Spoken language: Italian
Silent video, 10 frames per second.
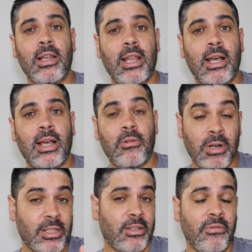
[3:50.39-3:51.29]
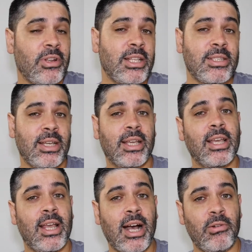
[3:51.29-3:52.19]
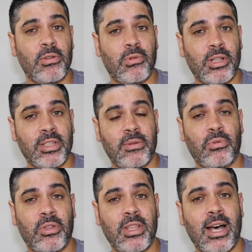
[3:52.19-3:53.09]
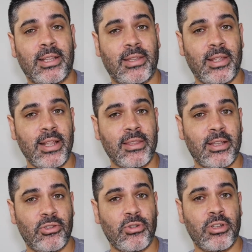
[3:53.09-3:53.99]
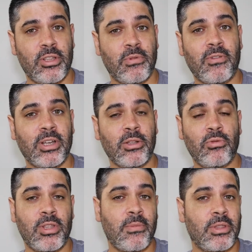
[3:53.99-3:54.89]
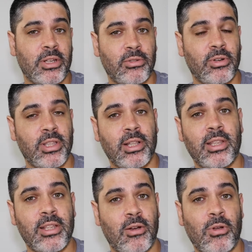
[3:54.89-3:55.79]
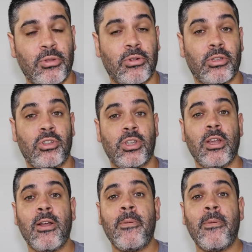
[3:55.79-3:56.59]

un'altra differenza è che Audible ad esempio ti dà 30 giorni di prova gratuita mentre Storytel te ne dà 14.